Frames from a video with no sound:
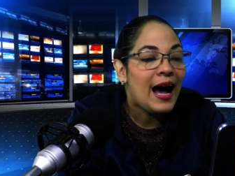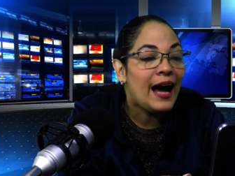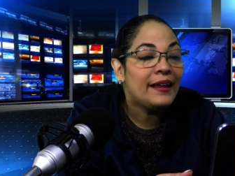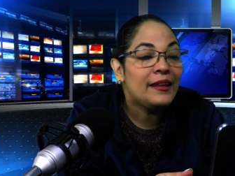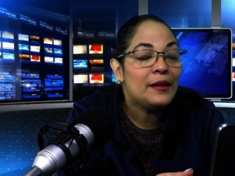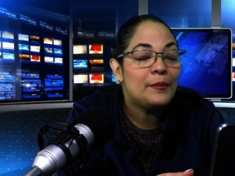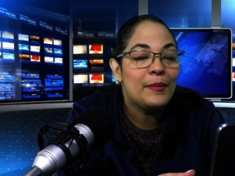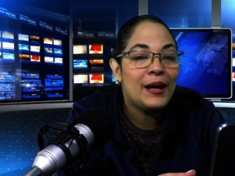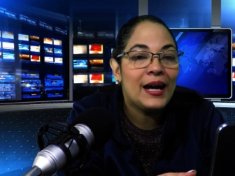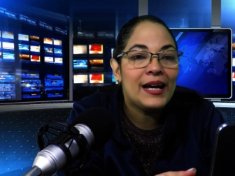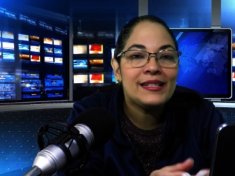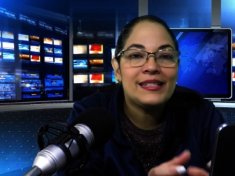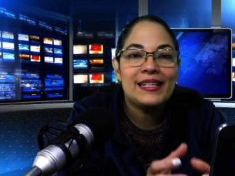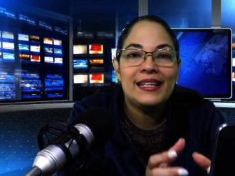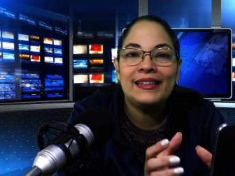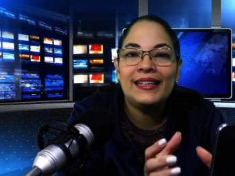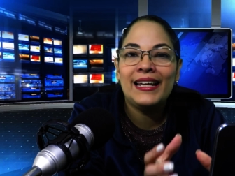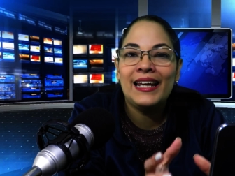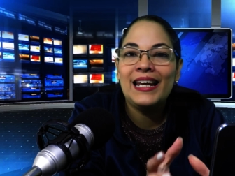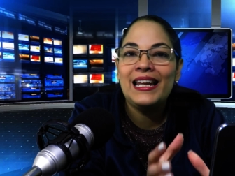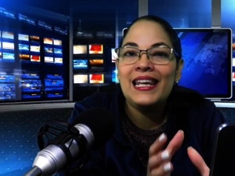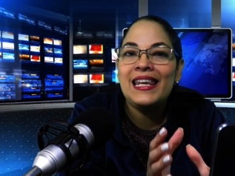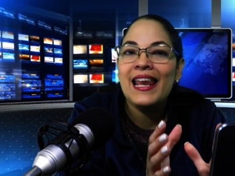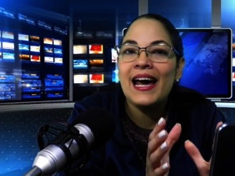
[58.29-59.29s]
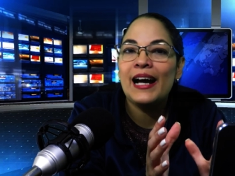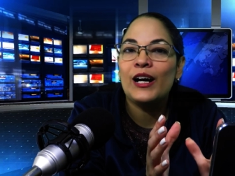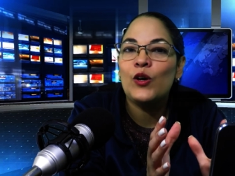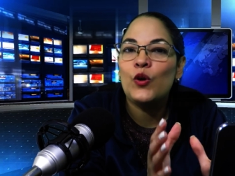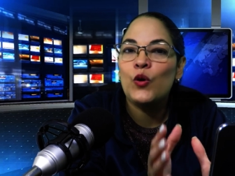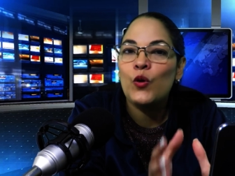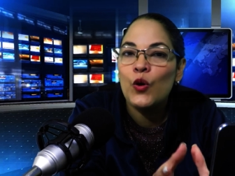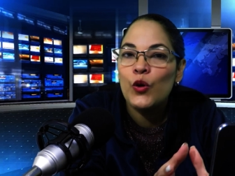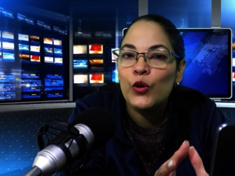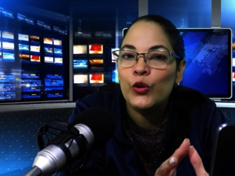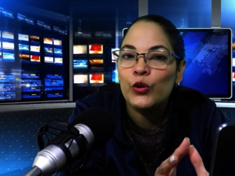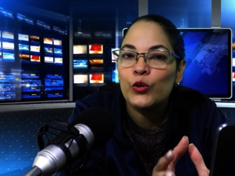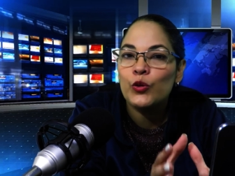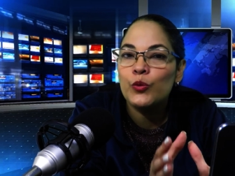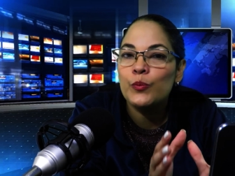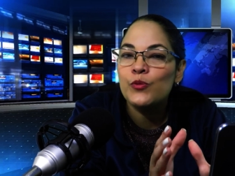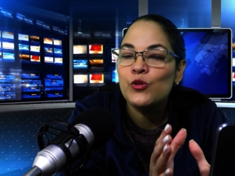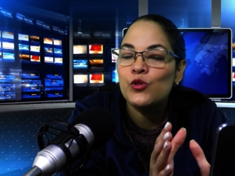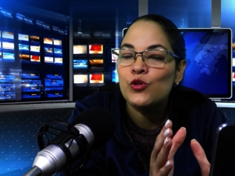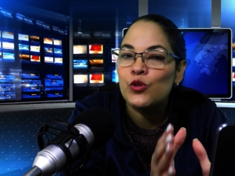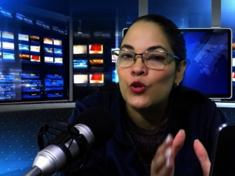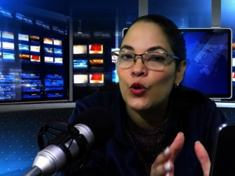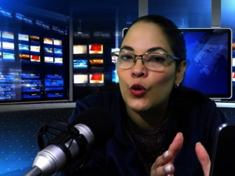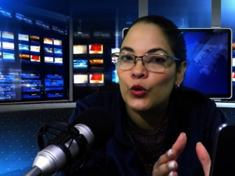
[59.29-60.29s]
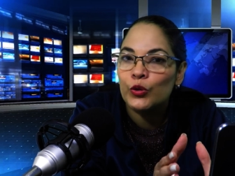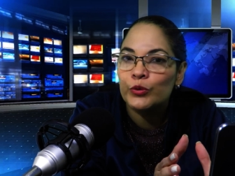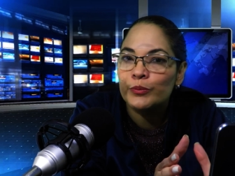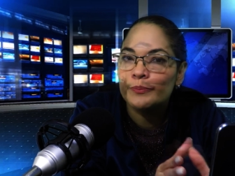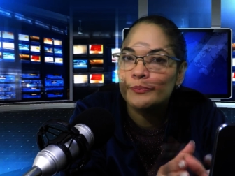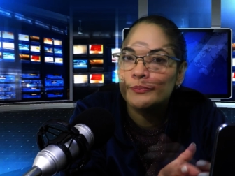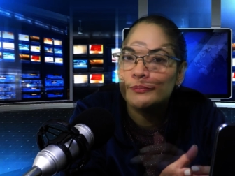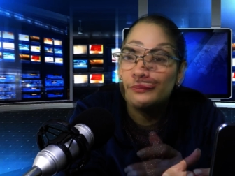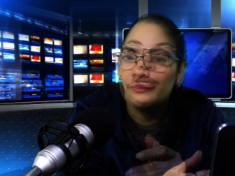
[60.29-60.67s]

además de la corrupción.